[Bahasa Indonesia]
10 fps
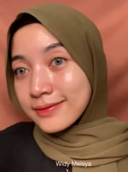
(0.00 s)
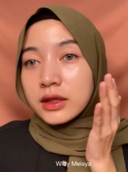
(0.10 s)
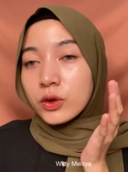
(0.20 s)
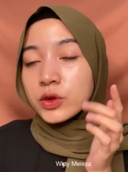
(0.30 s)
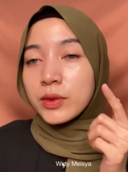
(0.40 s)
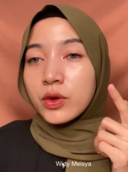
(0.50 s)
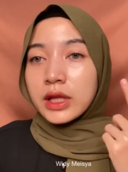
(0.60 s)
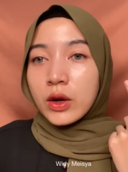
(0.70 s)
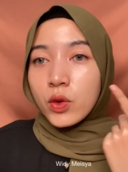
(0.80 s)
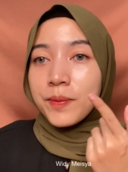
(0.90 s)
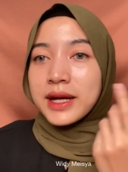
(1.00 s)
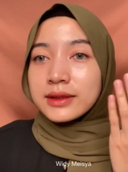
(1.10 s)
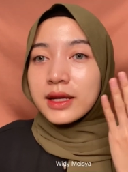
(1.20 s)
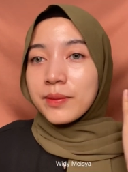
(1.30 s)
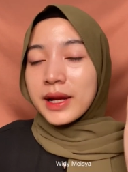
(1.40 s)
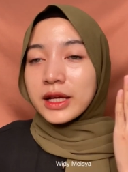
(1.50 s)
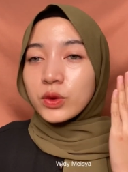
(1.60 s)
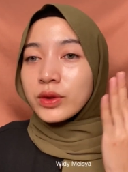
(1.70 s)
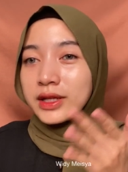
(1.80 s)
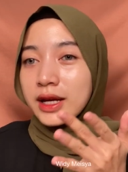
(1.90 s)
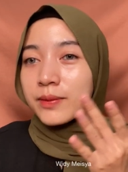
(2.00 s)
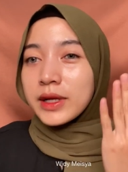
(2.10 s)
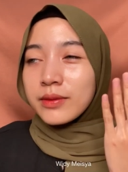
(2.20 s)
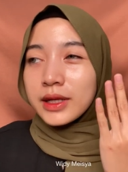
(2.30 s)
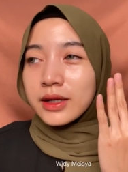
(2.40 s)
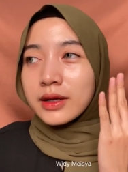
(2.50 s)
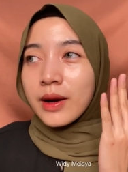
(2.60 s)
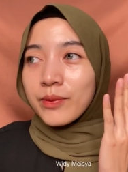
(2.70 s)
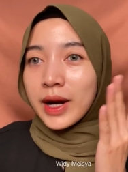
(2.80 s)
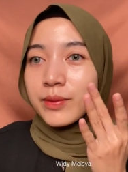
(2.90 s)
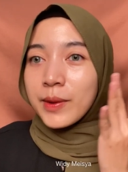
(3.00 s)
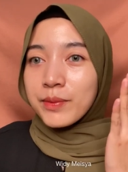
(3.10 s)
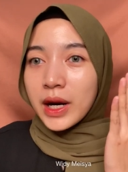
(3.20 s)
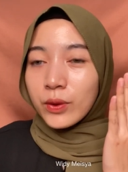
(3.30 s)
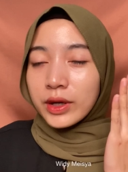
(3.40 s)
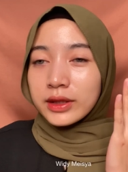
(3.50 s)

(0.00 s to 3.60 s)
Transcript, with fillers: Terus menurut aku pas di apply itu dia bener-bener gampang membaur.